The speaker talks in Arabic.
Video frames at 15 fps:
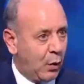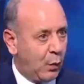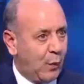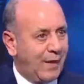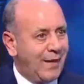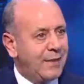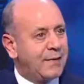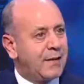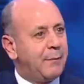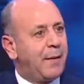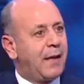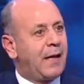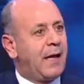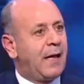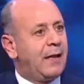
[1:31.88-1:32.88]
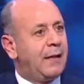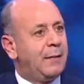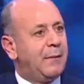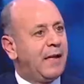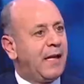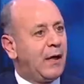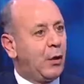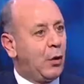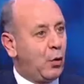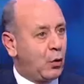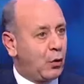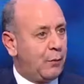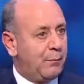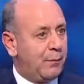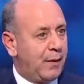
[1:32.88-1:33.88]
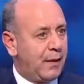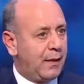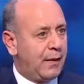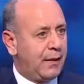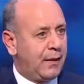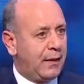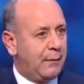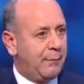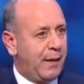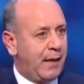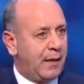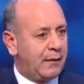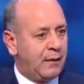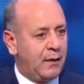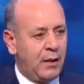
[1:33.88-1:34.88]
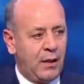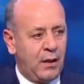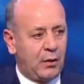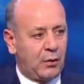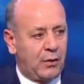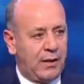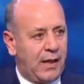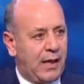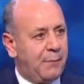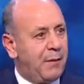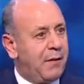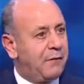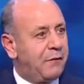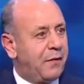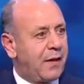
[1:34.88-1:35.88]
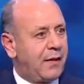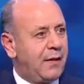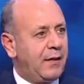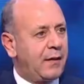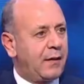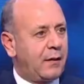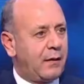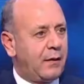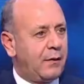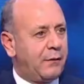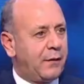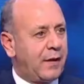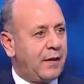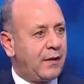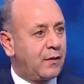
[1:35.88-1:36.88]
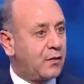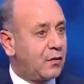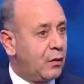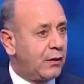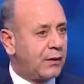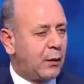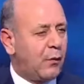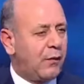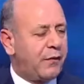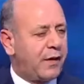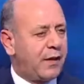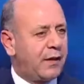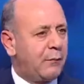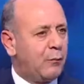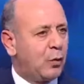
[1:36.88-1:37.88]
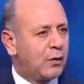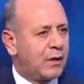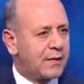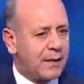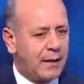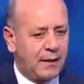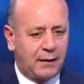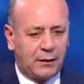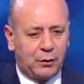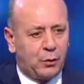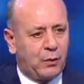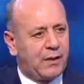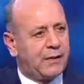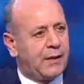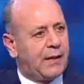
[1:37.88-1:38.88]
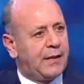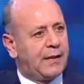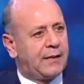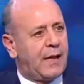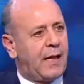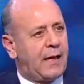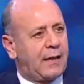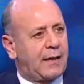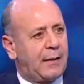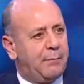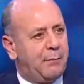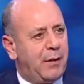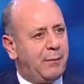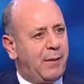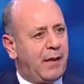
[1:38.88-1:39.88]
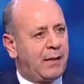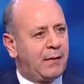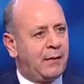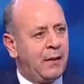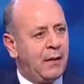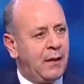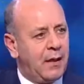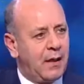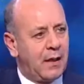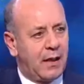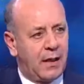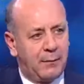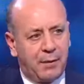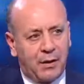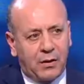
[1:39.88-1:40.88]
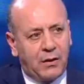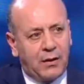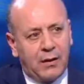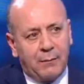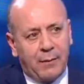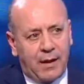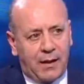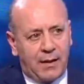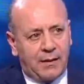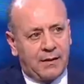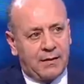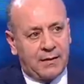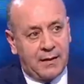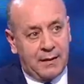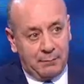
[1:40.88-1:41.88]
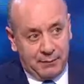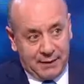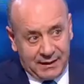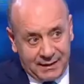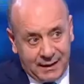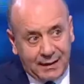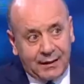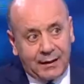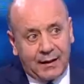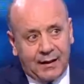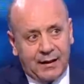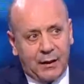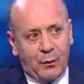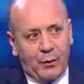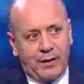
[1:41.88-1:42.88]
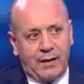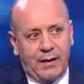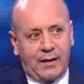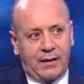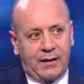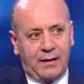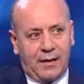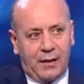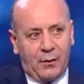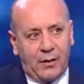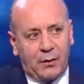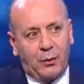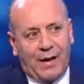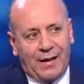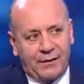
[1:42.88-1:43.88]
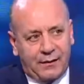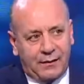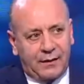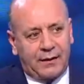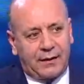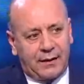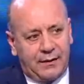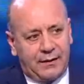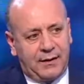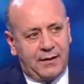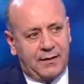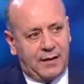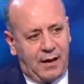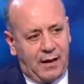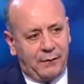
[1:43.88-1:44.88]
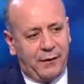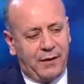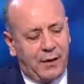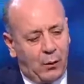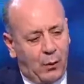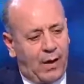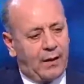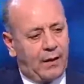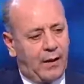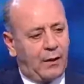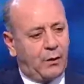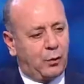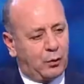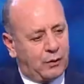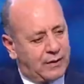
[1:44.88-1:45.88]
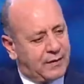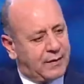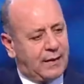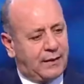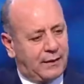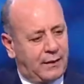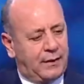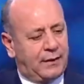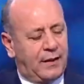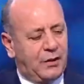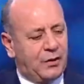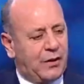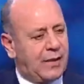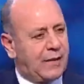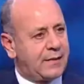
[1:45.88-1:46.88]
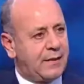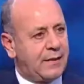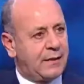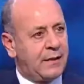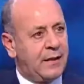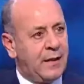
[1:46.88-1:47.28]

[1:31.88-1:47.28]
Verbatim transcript: وليس مرحلة من الحكم آه، للبلد كنا أمام فريق آه، فريق سلطة وفريق متسلط يريد أن يتحكم بالبلد آه، بكل المقاييس نتذكر أنا وياك رواند وحضرتك كنت صحفية وعلى الأرض وتنزلي تحضري جلسات